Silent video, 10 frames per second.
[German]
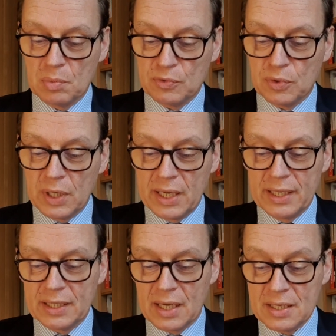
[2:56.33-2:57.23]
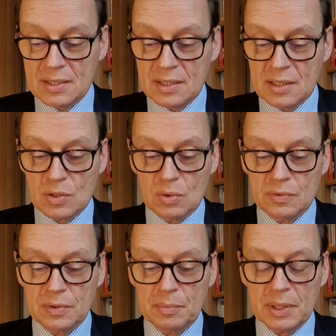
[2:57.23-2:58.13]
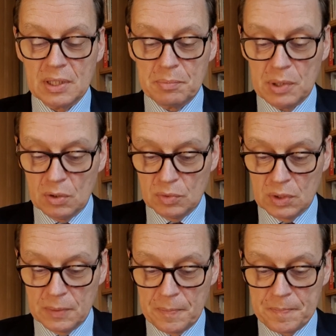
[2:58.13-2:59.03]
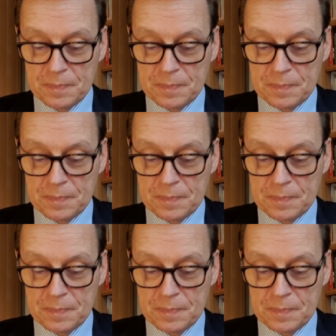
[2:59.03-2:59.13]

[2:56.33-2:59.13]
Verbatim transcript: bevor er ein geistiger Sohn von Pater Pio wurde.